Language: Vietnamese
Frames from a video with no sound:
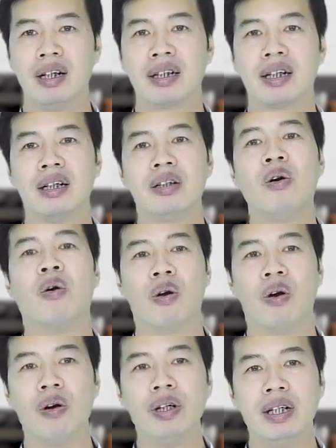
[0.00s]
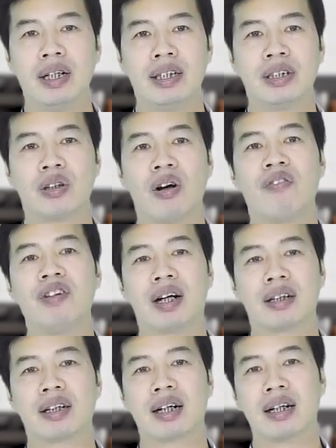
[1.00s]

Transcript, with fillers: lấy cớ đổ lỗi để cho việc